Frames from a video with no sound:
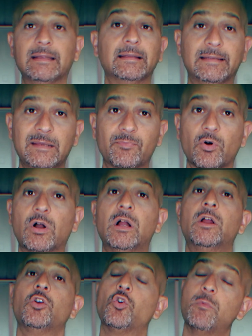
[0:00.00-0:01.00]
del
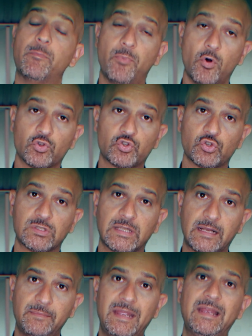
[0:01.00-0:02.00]
tipo come posso
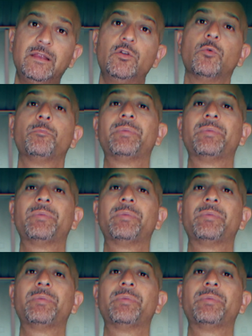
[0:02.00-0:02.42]
stare meglio,